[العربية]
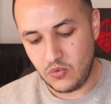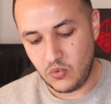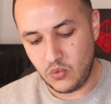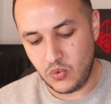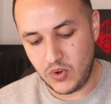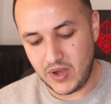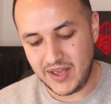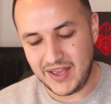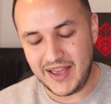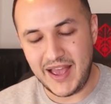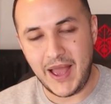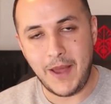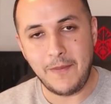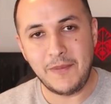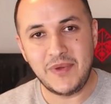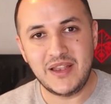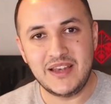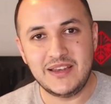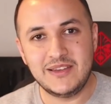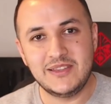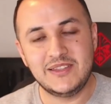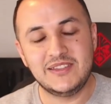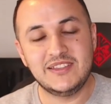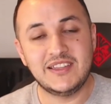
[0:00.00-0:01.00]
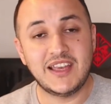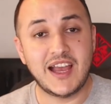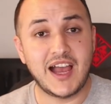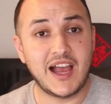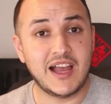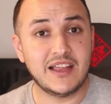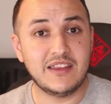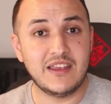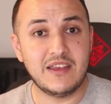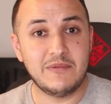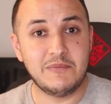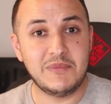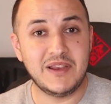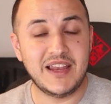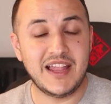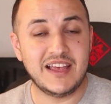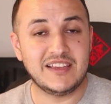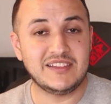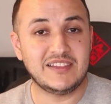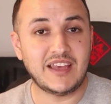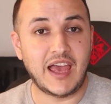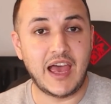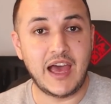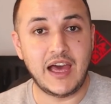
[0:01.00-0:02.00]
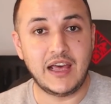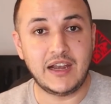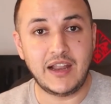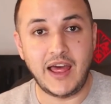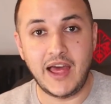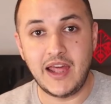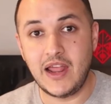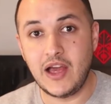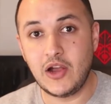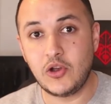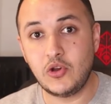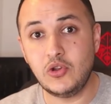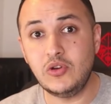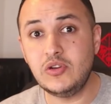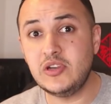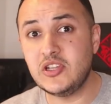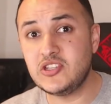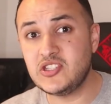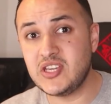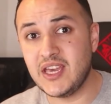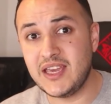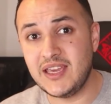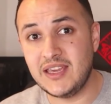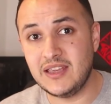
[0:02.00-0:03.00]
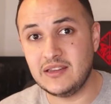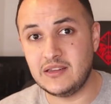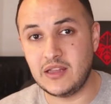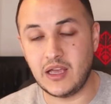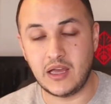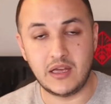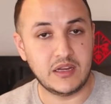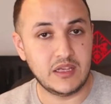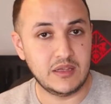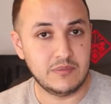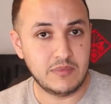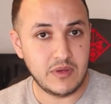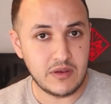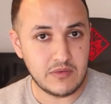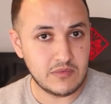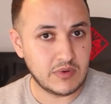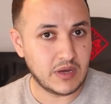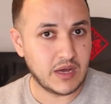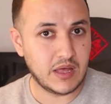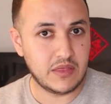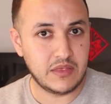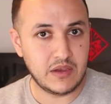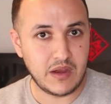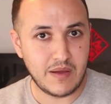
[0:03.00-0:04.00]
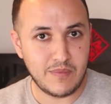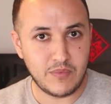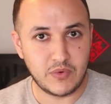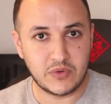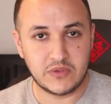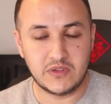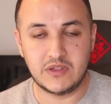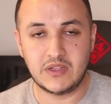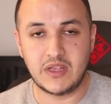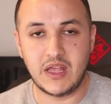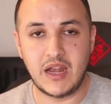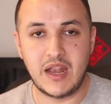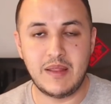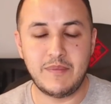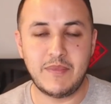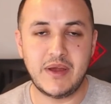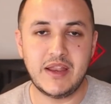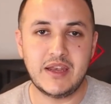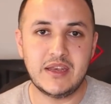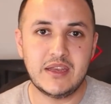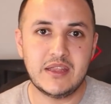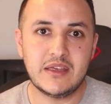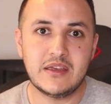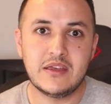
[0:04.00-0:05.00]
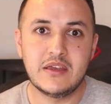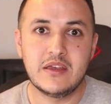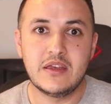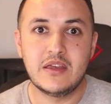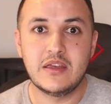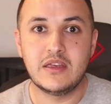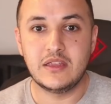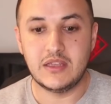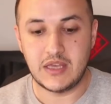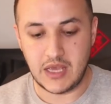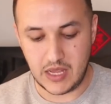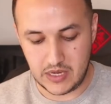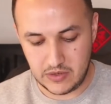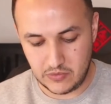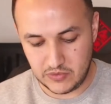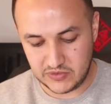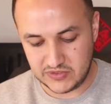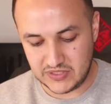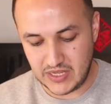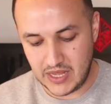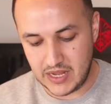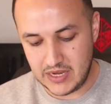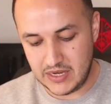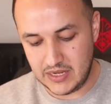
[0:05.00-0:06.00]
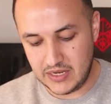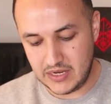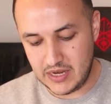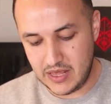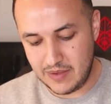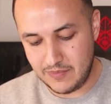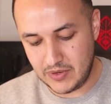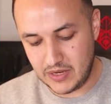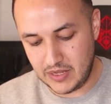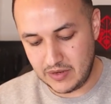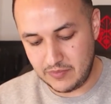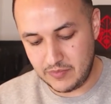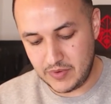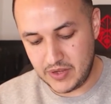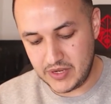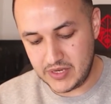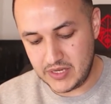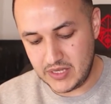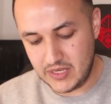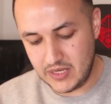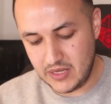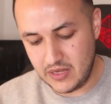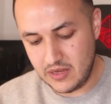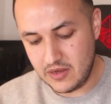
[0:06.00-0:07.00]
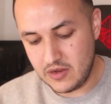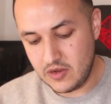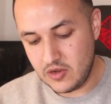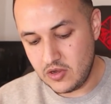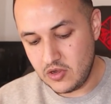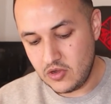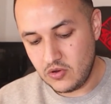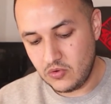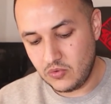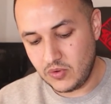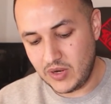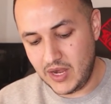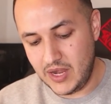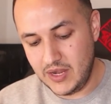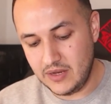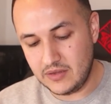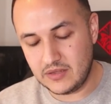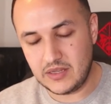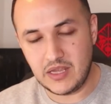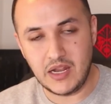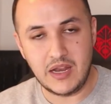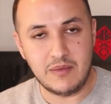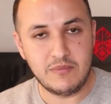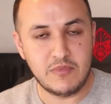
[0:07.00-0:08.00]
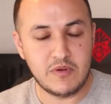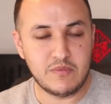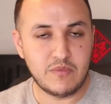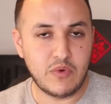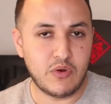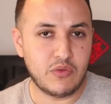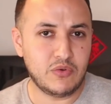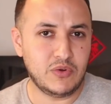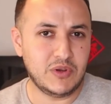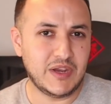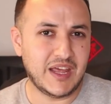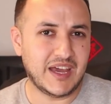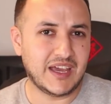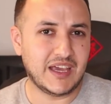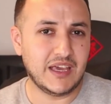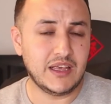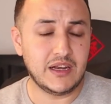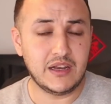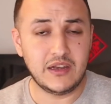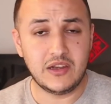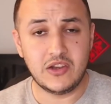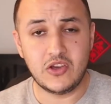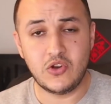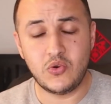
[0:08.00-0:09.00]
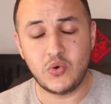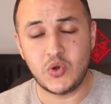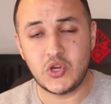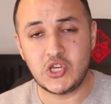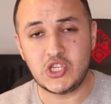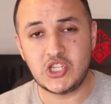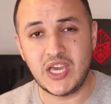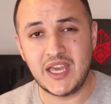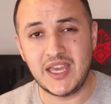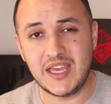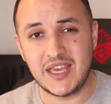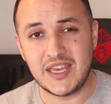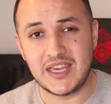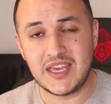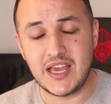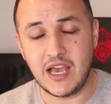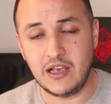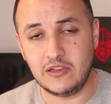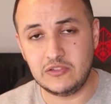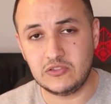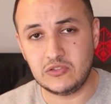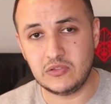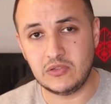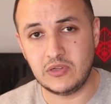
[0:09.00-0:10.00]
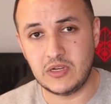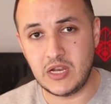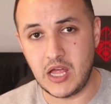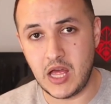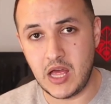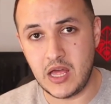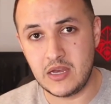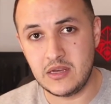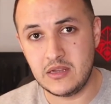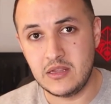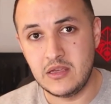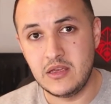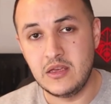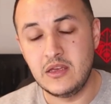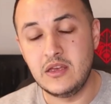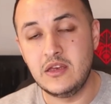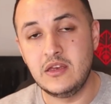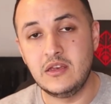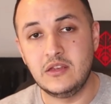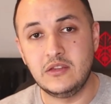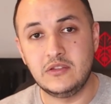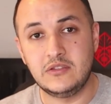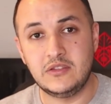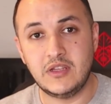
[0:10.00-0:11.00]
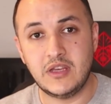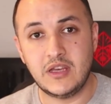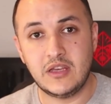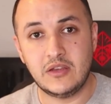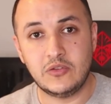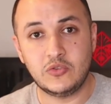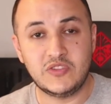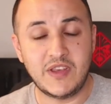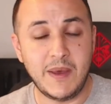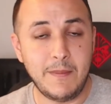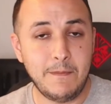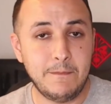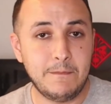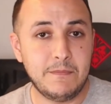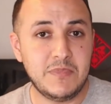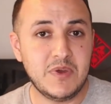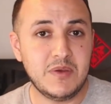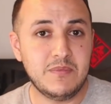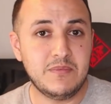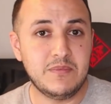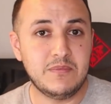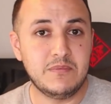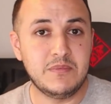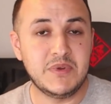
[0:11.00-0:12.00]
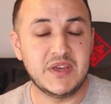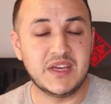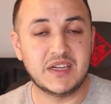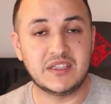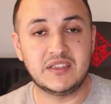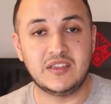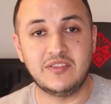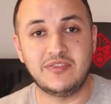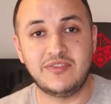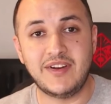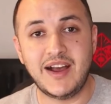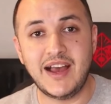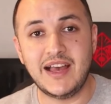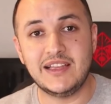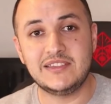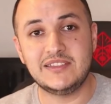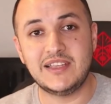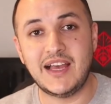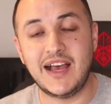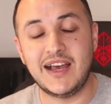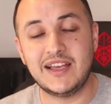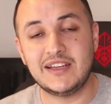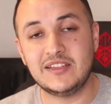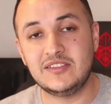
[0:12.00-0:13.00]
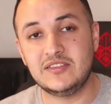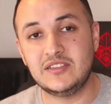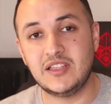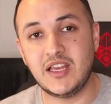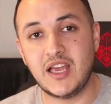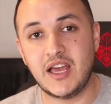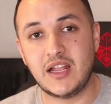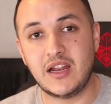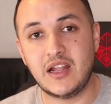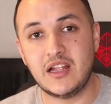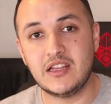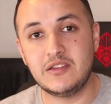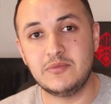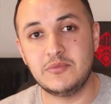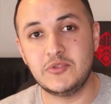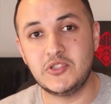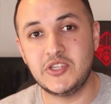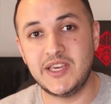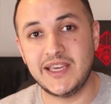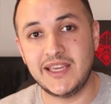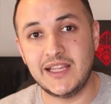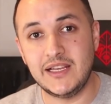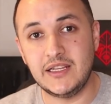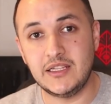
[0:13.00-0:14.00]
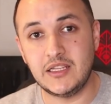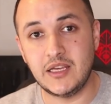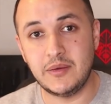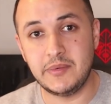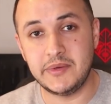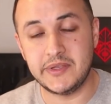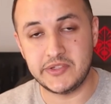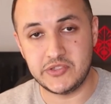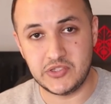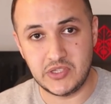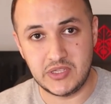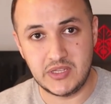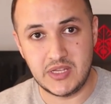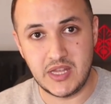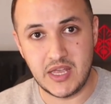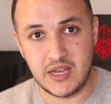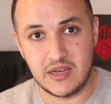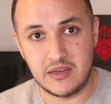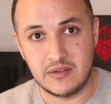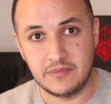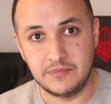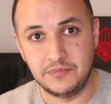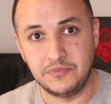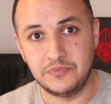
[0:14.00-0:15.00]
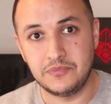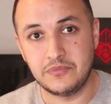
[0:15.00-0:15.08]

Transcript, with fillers: وعمل زياده بالاسعار على كل شيء تقريبا وهذا الامر تتكلم عنه يعني وسائل الاعلام الالمانيه وراح نتكلم بالموضوع الاخير اللي هو شيء يحصل الان سيسبب بارتفاع اسعار السيارات بشكل كبير جدا